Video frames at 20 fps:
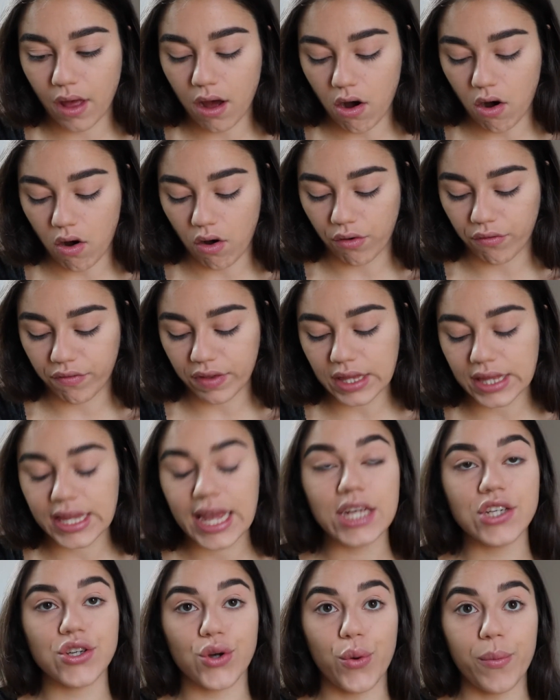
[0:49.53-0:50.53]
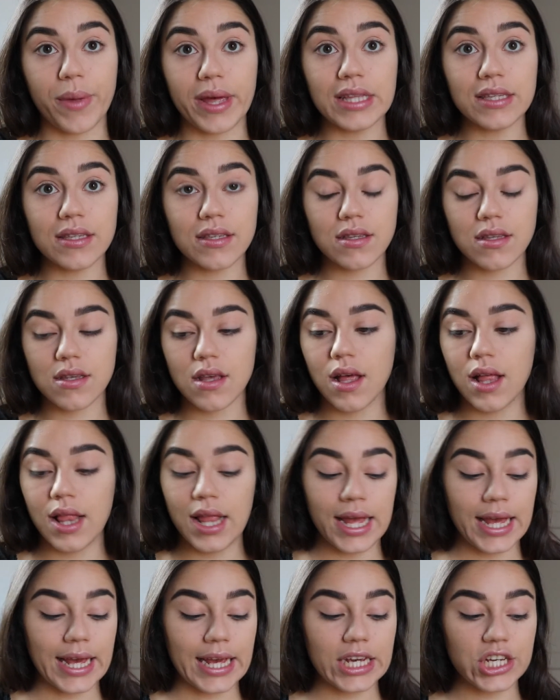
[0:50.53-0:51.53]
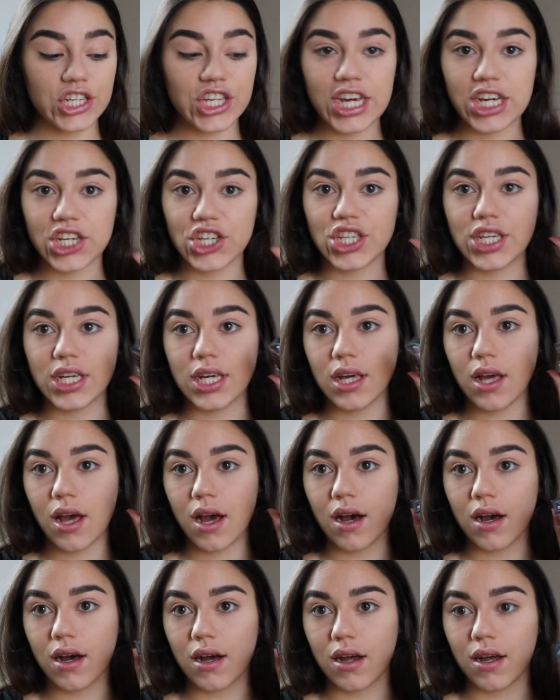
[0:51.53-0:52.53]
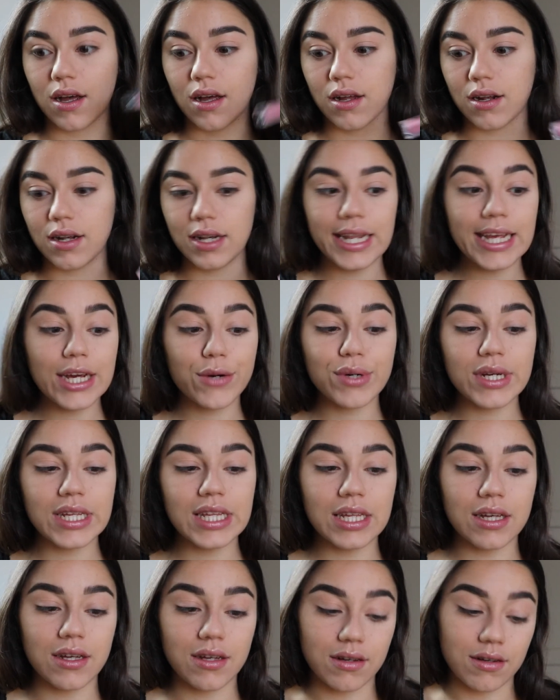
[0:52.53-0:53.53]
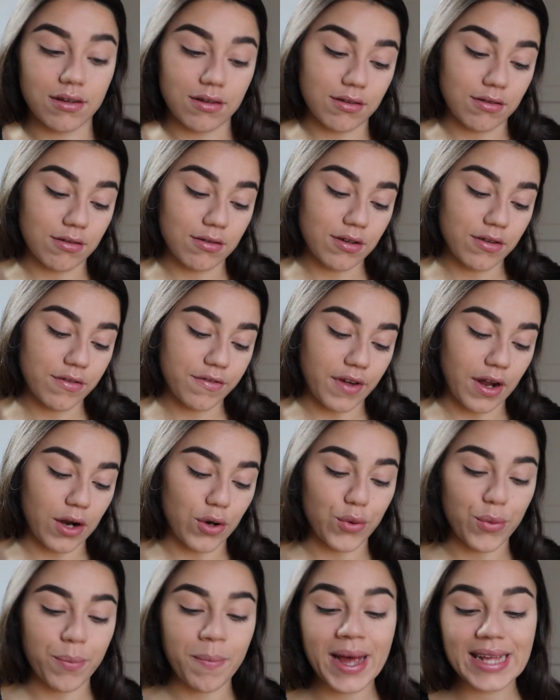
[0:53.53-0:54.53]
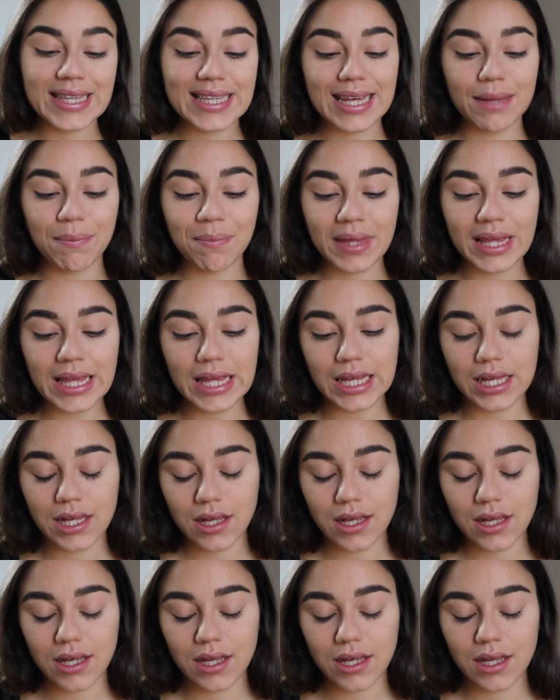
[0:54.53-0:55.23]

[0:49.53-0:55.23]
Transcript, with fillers: en vintage romance et j'ai acheté un liquide, euh, enfin le matémi